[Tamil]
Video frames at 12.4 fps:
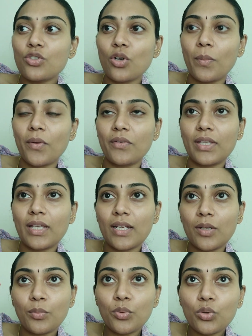ஸோ அப்போ வந்து
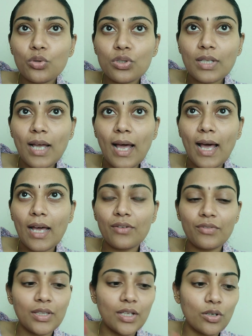எனக்கு புதுசாக
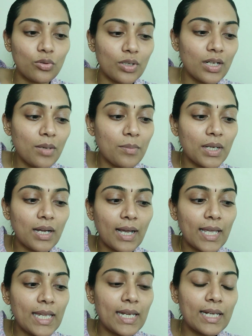ஹேர் வந்தால் கூட நம்ம
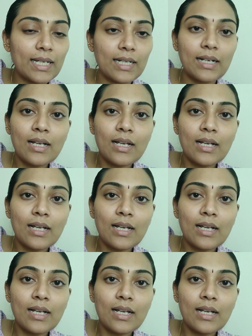கையில்